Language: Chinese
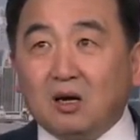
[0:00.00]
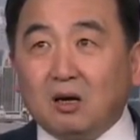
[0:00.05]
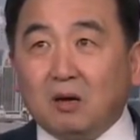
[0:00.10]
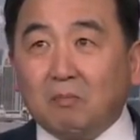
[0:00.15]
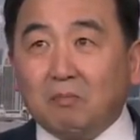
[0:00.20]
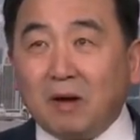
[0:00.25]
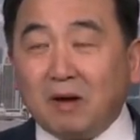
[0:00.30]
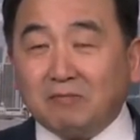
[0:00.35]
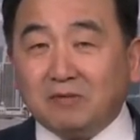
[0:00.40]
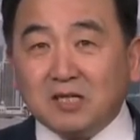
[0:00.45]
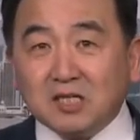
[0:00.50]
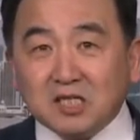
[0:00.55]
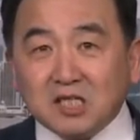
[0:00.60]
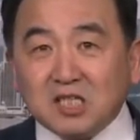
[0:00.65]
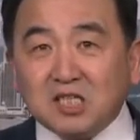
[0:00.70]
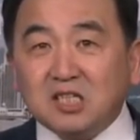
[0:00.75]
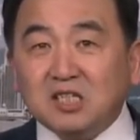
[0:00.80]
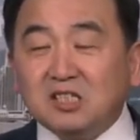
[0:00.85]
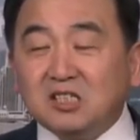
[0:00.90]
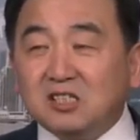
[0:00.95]
百分之
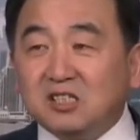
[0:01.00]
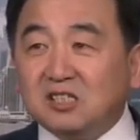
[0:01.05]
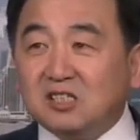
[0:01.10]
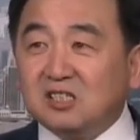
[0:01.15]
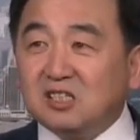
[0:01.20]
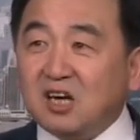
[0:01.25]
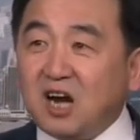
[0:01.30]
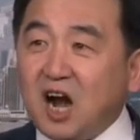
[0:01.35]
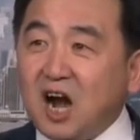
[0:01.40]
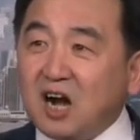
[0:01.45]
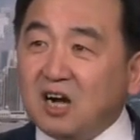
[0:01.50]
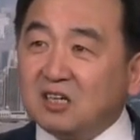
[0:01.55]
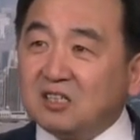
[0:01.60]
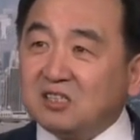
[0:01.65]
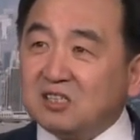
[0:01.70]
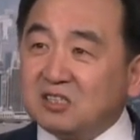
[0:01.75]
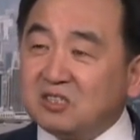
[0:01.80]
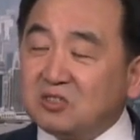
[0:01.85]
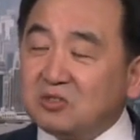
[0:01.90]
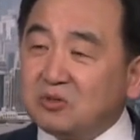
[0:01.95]
七十是二
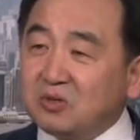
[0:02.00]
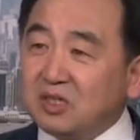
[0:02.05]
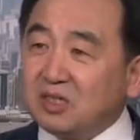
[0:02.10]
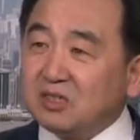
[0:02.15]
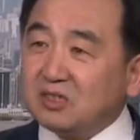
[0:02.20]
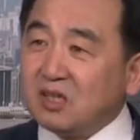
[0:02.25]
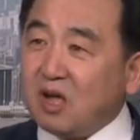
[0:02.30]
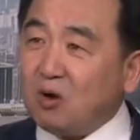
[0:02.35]
十岁到